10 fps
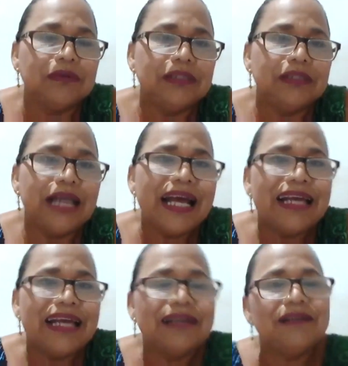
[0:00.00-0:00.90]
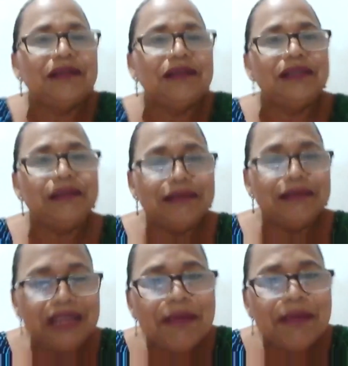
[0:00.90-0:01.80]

¿ya? Dime